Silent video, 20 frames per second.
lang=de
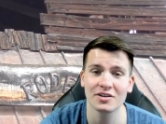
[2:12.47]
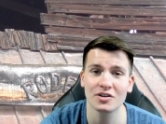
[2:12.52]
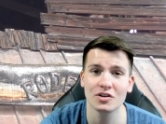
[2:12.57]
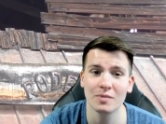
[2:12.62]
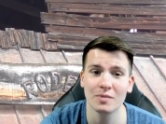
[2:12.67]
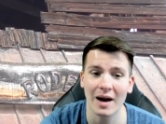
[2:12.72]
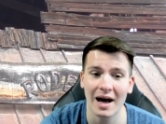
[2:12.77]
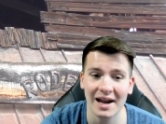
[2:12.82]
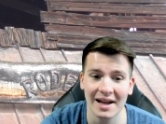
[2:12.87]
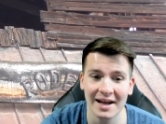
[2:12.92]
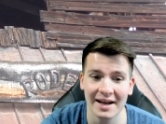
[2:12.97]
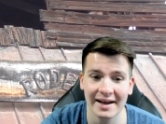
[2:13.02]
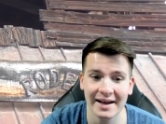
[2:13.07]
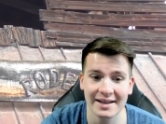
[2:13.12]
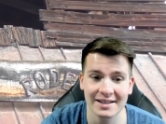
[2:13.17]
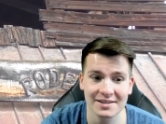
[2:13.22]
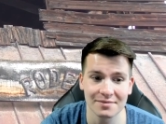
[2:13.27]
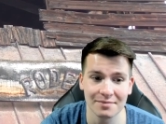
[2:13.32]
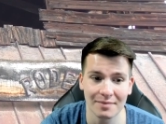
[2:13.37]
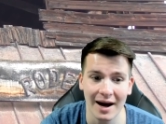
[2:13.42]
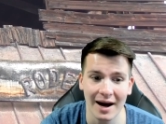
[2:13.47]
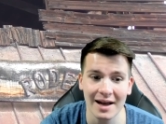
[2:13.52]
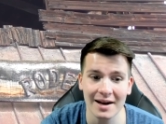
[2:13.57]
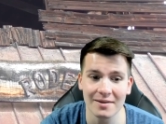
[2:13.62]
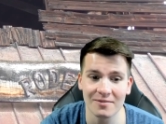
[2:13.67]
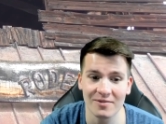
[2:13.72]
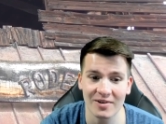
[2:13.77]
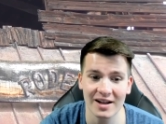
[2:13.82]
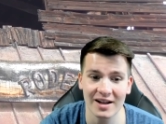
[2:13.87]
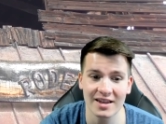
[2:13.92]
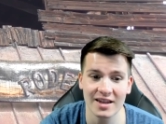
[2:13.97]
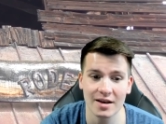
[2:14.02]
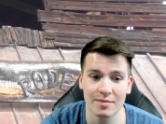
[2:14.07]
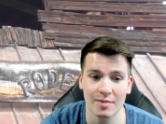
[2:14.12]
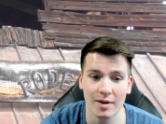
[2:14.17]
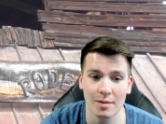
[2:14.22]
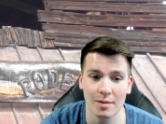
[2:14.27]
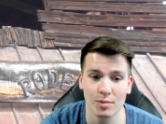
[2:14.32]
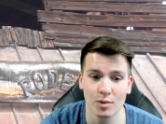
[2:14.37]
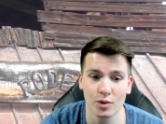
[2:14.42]
zum allerersten Mal im
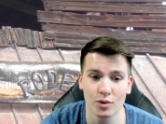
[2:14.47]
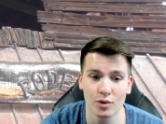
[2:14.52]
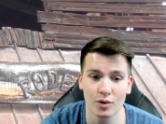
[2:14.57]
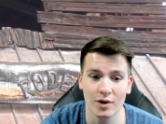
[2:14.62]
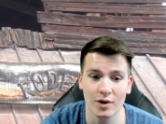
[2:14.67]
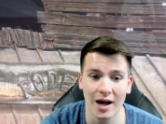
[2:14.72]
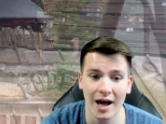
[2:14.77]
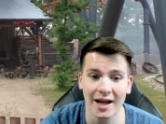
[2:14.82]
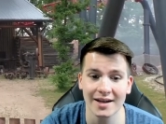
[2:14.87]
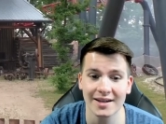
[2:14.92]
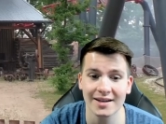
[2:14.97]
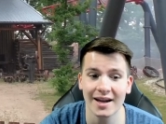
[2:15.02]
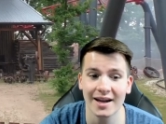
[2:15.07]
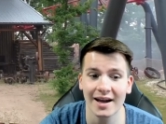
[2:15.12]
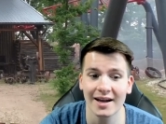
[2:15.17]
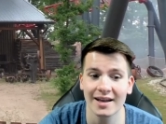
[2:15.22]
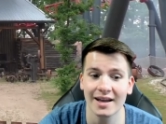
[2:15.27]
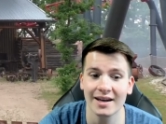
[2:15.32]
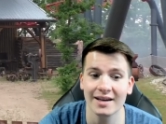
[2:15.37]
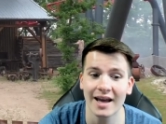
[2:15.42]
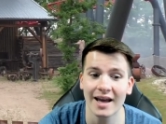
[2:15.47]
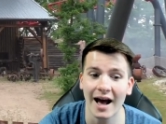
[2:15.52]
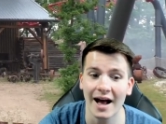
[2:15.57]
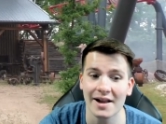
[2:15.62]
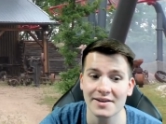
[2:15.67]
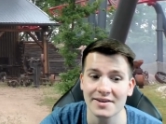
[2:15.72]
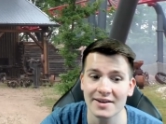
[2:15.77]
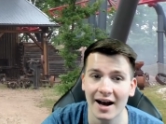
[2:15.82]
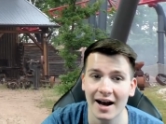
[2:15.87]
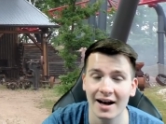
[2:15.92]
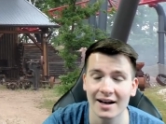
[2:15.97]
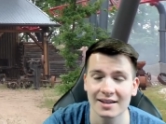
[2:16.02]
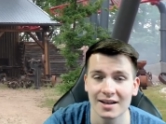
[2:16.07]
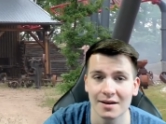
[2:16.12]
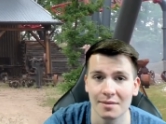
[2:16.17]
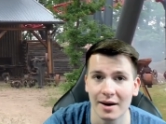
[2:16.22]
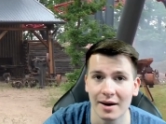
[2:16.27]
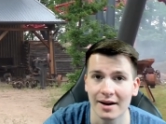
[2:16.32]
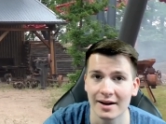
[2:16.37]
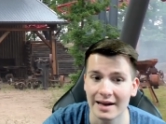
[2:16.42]
Freizeitpark Plon und kannte daher die alte
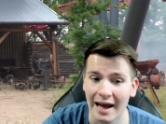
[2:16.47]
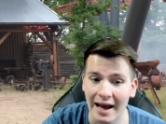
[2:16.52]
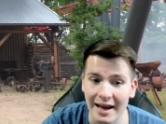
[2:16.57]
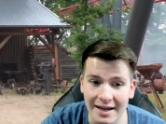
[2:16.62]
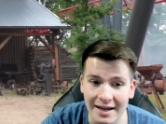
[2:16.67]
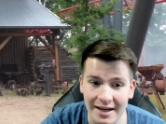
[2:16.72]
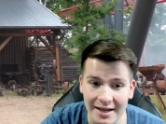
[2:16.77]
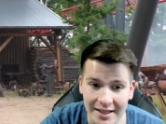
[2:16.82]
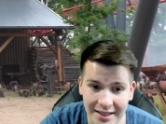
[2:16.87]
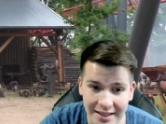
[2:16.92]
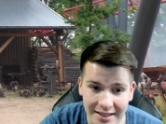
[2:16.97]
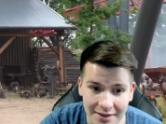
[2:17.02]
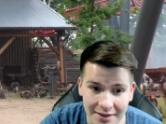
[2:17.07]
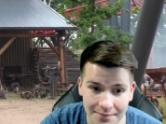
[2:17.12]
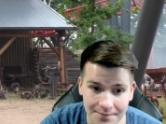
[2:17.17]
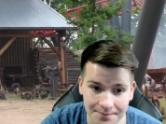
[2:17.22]
Achterbahn leider nicht.